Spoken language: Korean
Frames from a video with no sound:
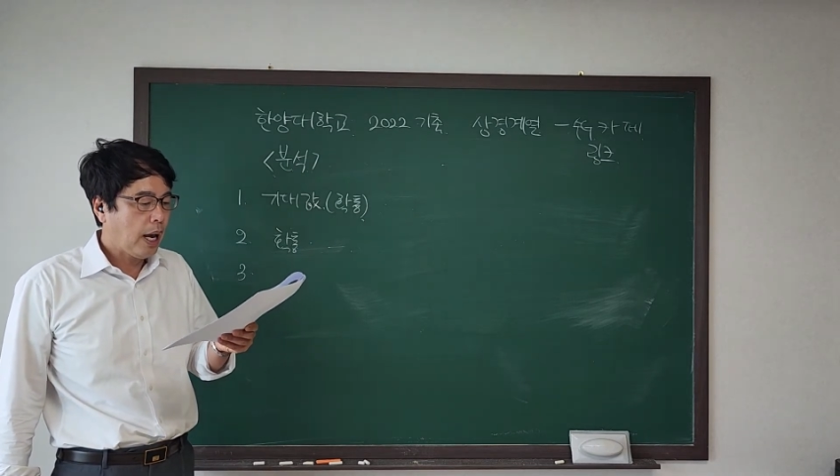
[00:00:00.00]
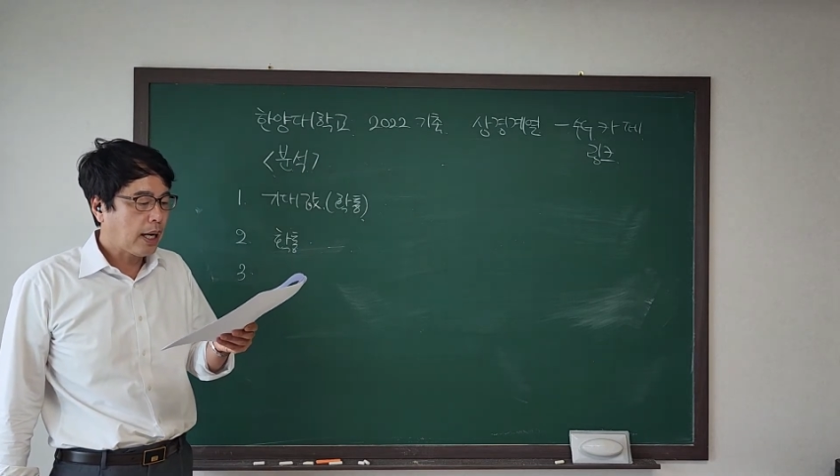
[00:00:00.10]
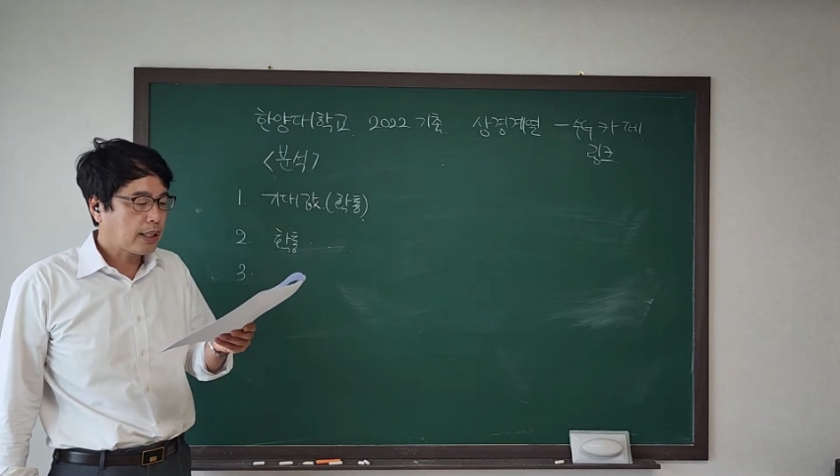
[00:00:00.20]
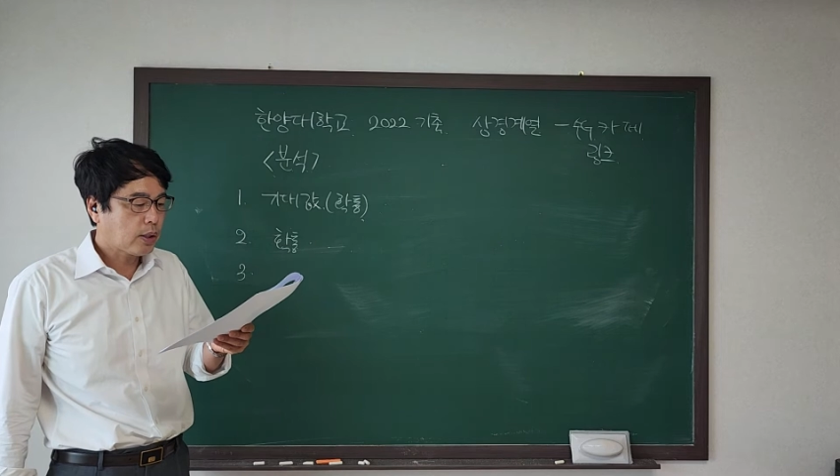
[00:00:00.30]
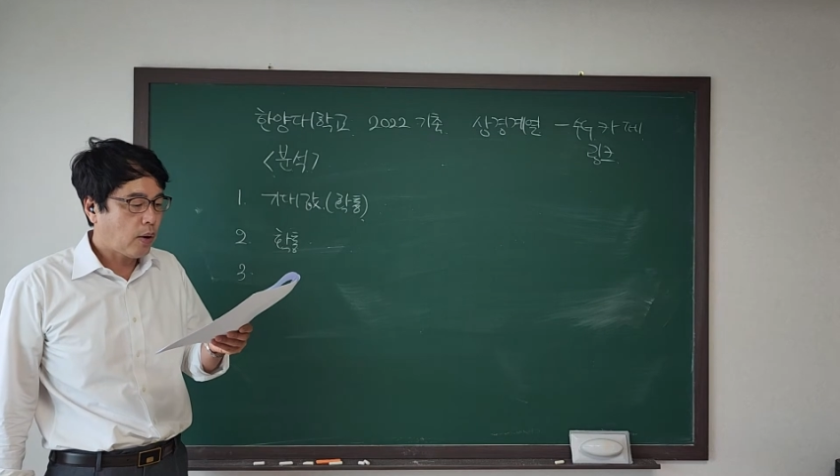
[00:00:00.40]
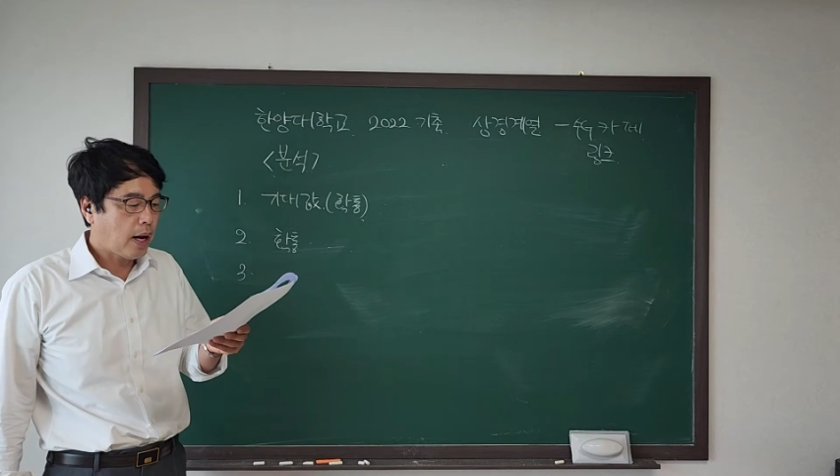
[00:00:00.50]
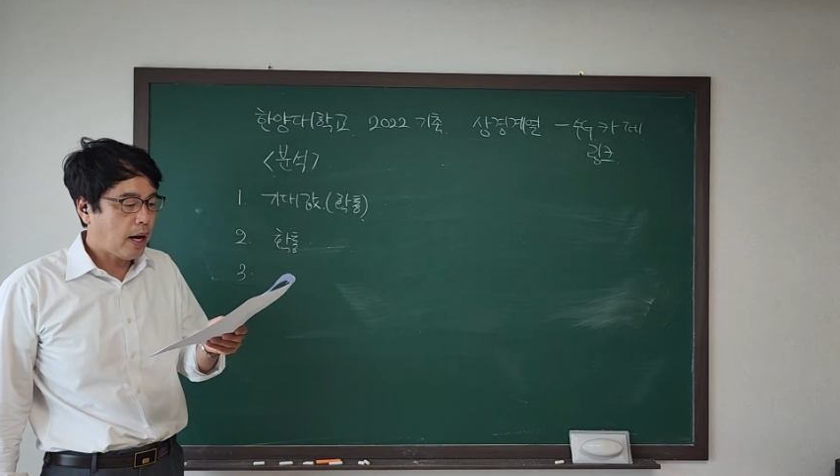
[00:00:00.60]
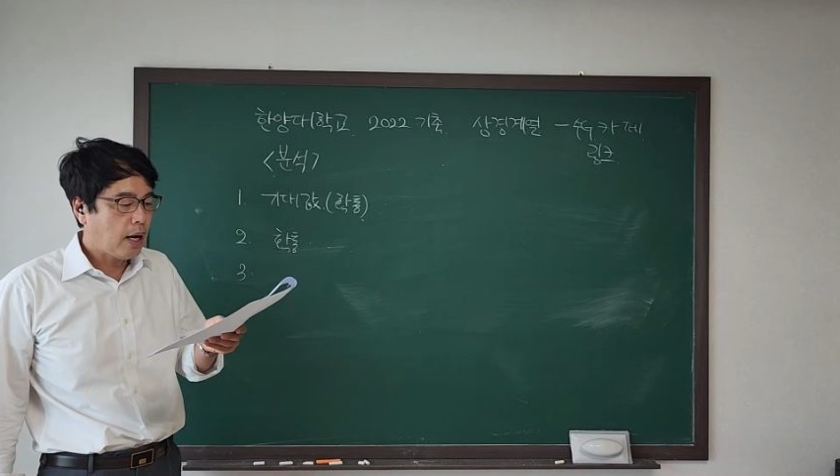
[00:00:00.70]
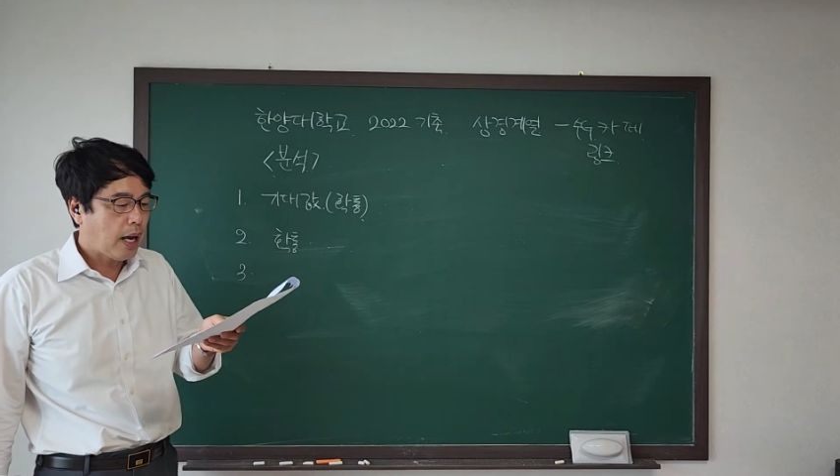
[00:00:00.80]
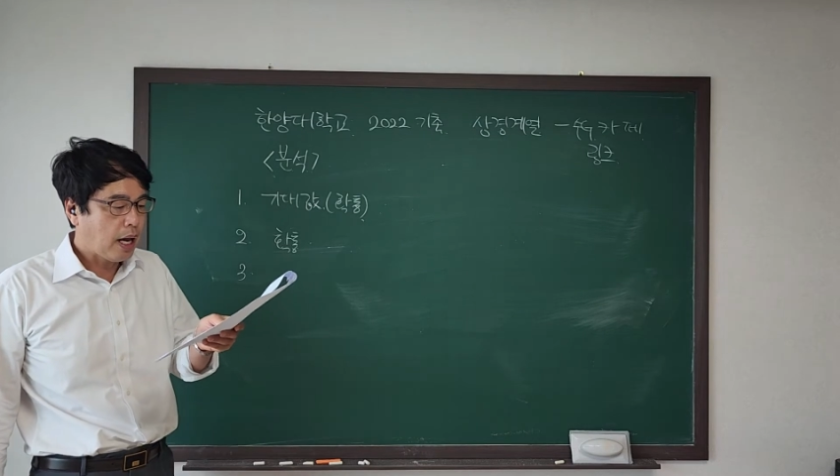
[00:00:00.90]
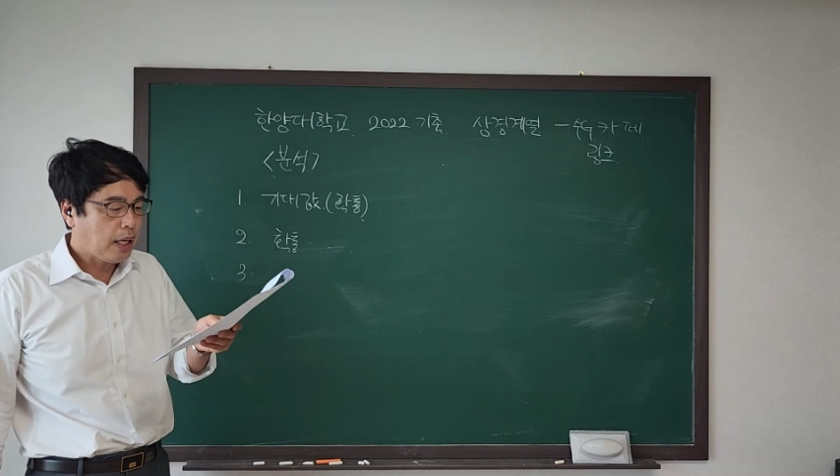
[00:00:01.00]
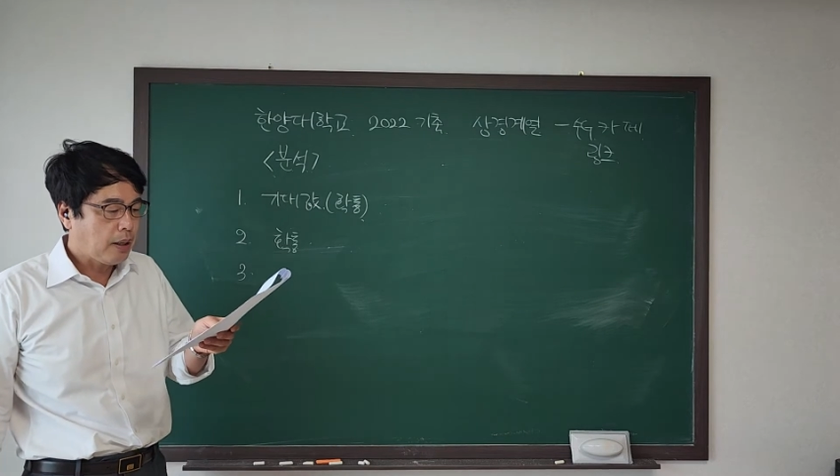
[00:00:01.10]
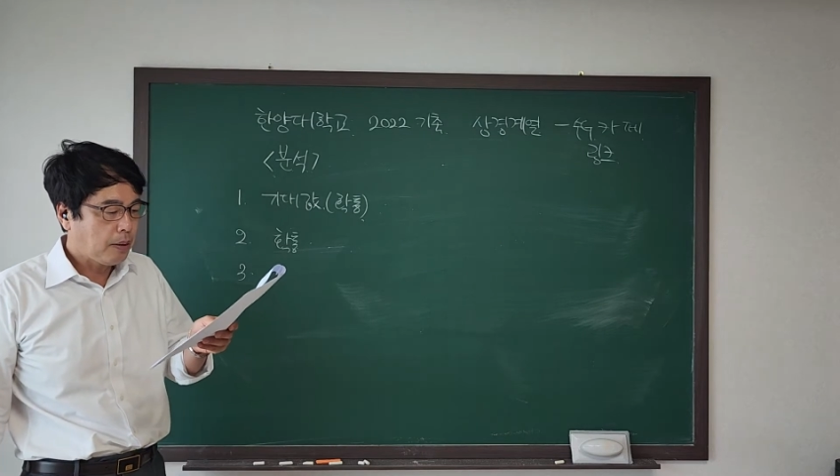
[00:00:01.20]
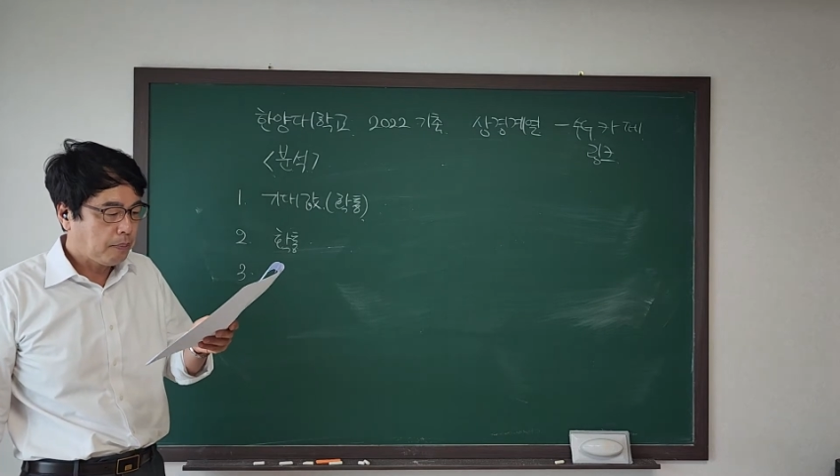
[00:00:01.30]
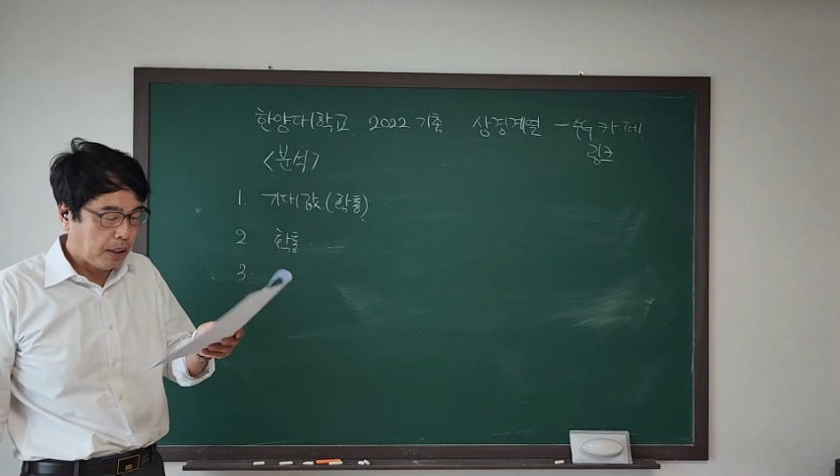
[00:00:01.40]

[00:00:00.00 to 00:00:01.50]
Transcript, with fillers: x 와 A,